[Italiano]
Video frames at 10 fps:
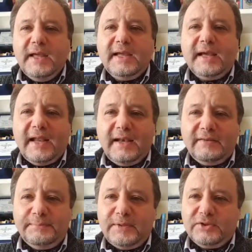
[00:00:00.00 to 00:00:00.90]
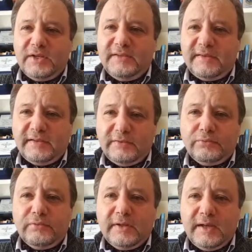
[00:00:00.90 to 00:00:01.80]
i canali specializzati
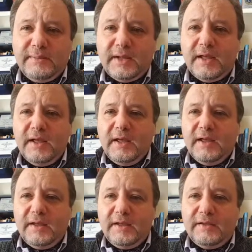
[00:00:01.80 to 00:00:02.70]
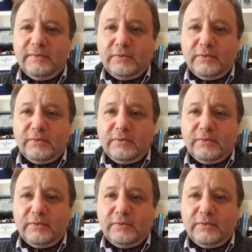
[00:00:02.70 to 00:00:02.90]
sul crimine eh,